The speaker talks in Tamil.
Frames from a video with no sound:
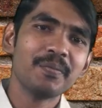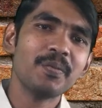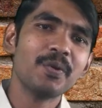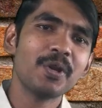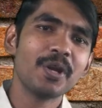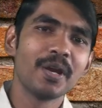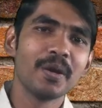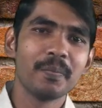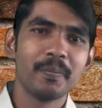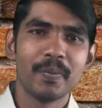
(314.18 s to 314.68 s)

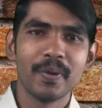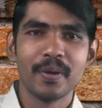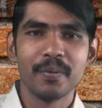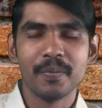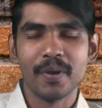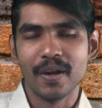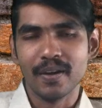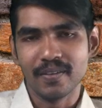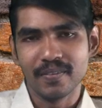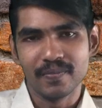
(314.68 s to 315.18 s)

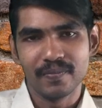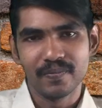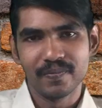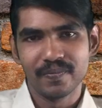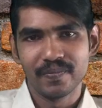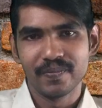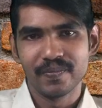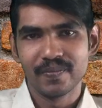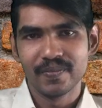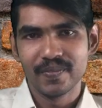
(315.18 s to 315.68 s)
முருகப்பெருமான்
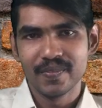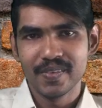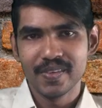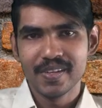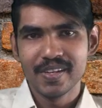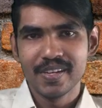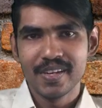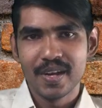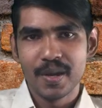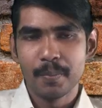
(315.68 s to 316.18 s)

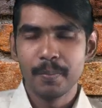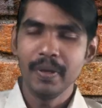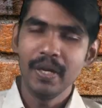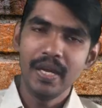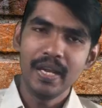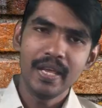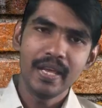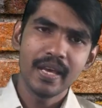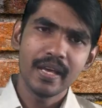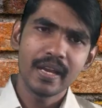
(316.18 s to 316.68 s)

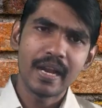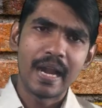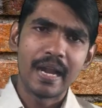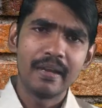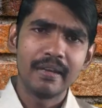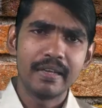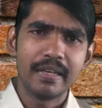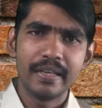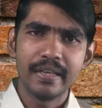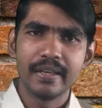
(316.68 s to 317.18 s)
பிள்ளையார்
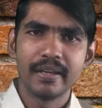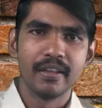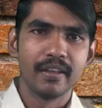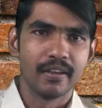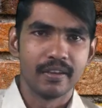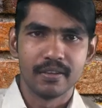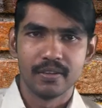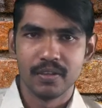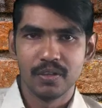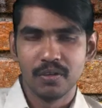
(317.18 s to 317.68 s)
அல்டிக்கலை
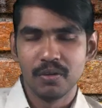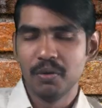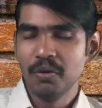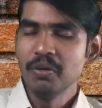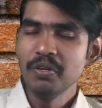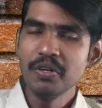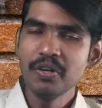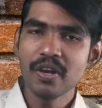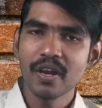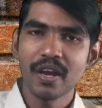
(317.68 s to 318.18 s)

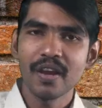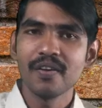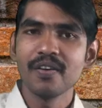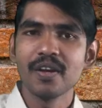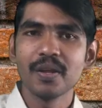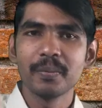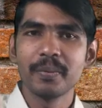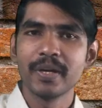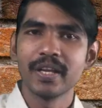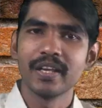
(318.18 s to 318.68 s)
ஒன்றும்
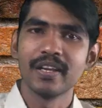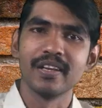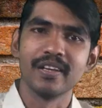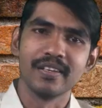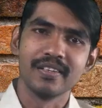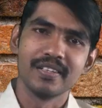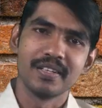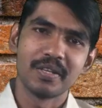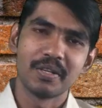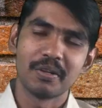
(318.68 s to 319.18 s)
கவலைப்படலை
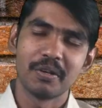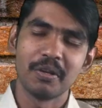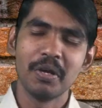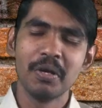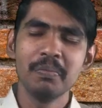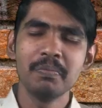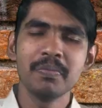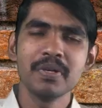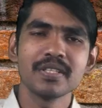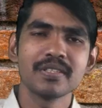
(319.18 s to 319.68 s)

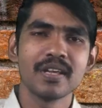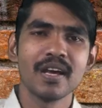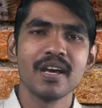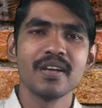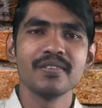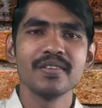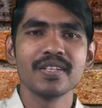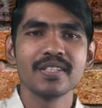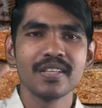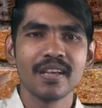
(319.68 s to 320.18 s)
ரொம்ப
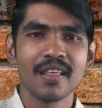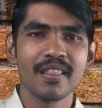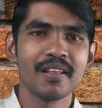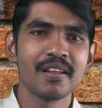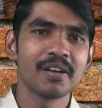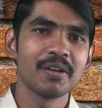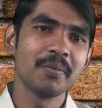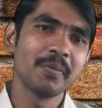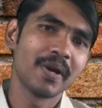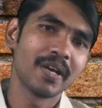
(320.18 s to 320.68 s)
சார்வ
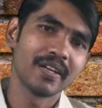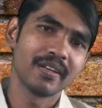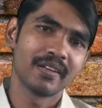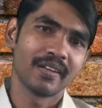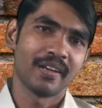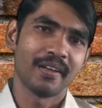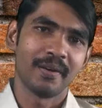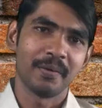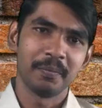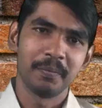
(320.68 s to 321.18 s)
சாதாரணமா
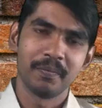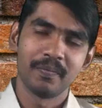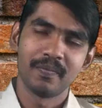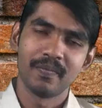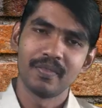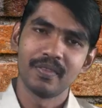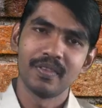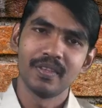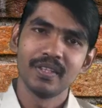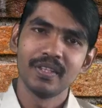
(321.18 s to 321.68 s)
இருக்கிறார்
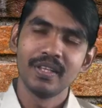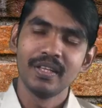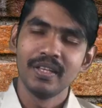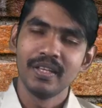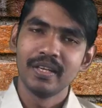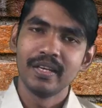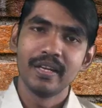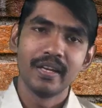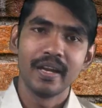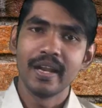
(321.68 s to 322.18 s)

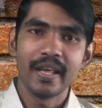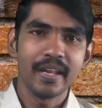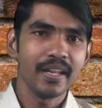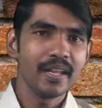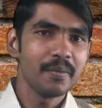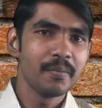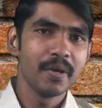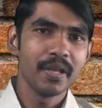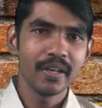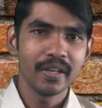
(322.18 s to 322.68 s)

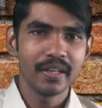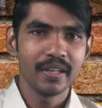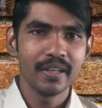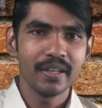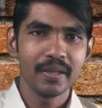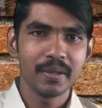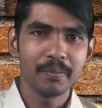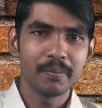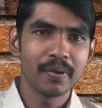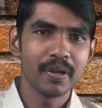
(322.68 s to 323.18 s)
நிறைய பேர்
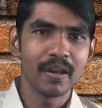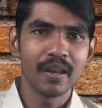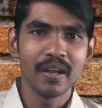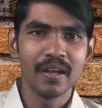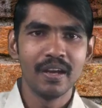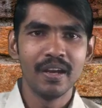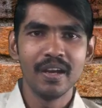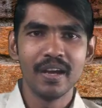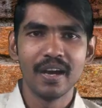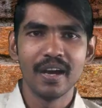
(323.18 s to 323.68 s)

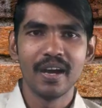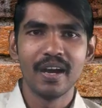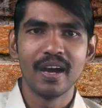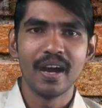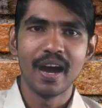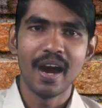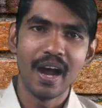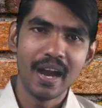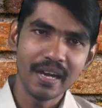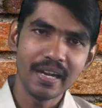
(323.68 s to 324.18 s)
இப்பெல்லாம்
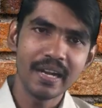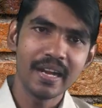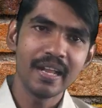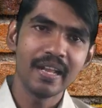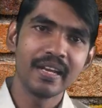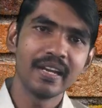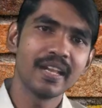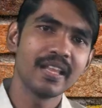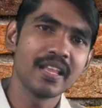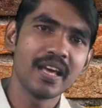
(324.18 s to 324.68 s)

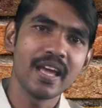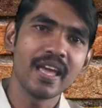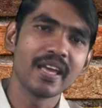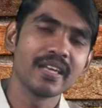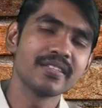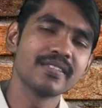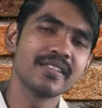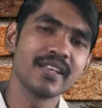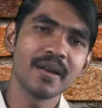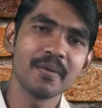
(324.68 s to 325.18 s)
ஆன்லைனில் தான்
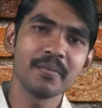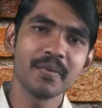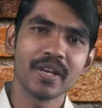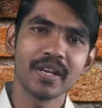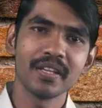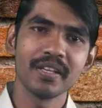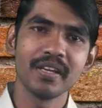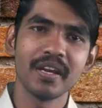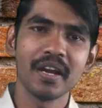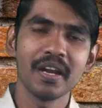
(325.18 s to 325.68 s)

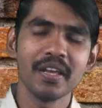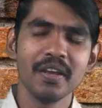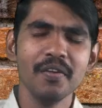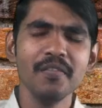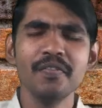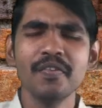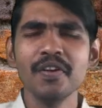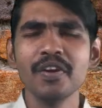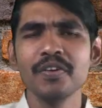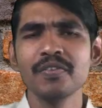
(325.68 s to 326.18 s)
எக்ஸாம்ங்கிறதுனால
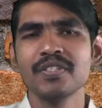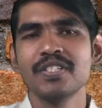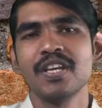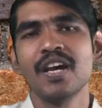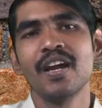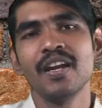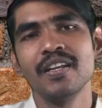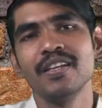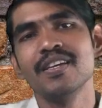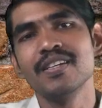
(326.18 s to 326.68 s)
எவ்வளவு
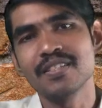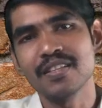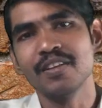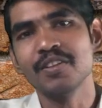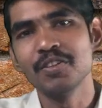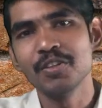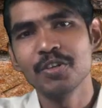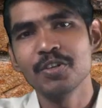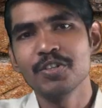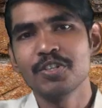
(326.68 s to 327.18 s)
ஜாலியாக
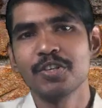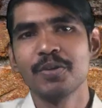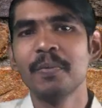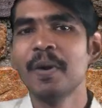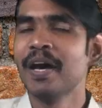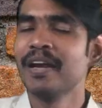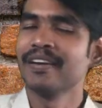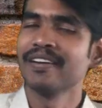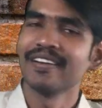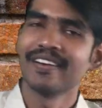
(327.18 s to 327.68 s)

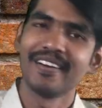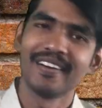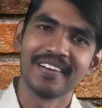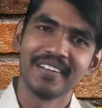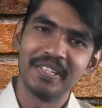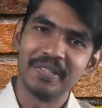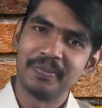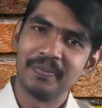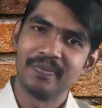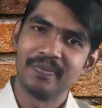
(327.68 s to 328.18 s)
சந்தோஷமாக இருக்கிறாங்க